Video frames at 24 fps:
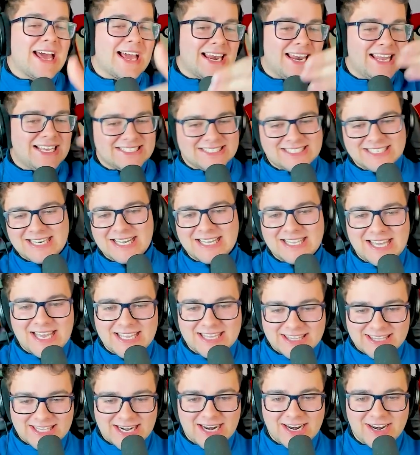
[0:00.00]
classica
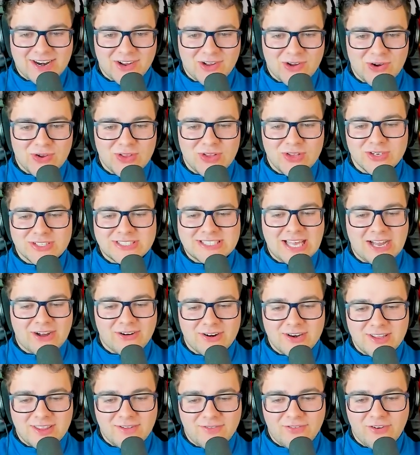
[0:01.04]
Detran con gli
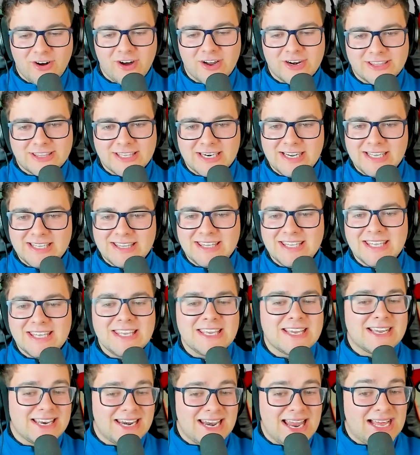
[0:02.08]
ostacoli di Fortnite,
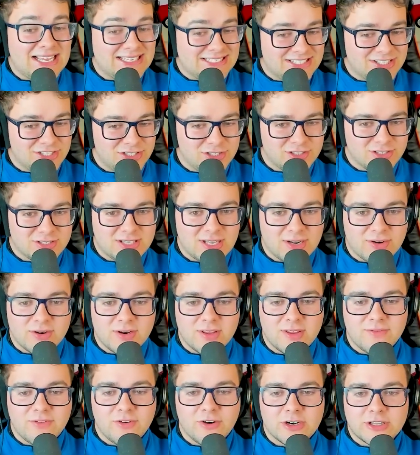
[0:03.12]
i classici ostacoli
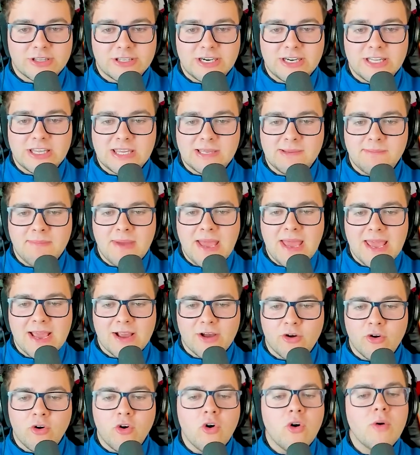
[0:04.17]
di Fortnite, ma è
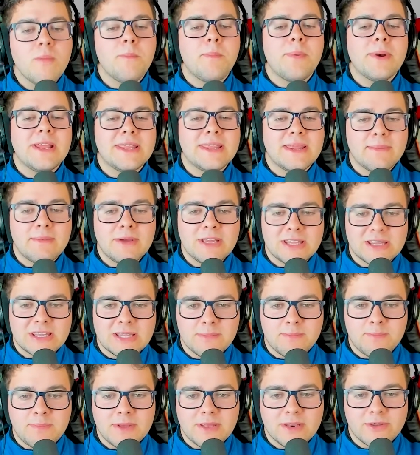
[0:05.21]
completamente
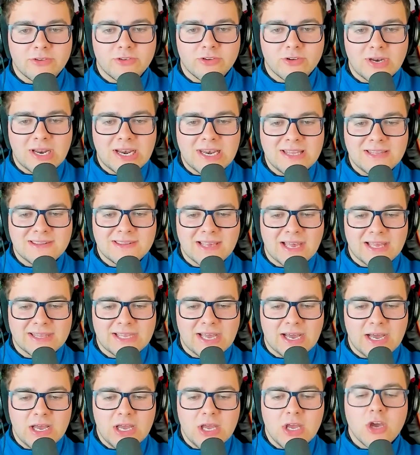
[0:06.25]

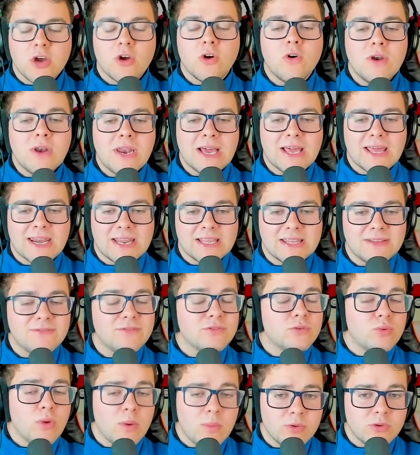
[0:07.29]
personalizzata con la Creative
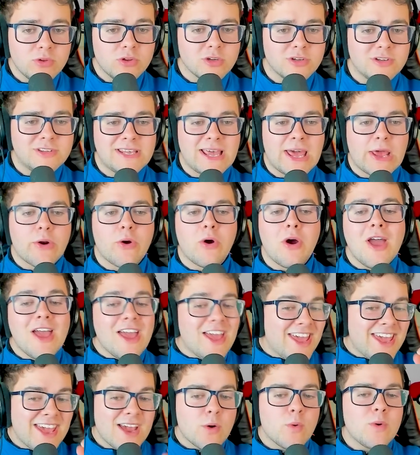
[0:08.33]
2.0
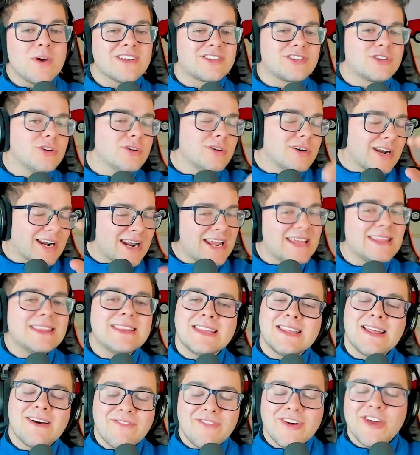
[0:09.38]
e questo
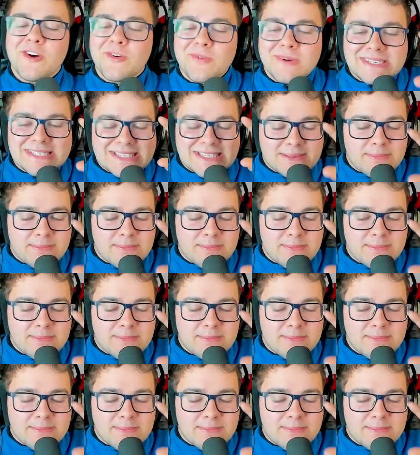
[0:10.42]
rende davvero queste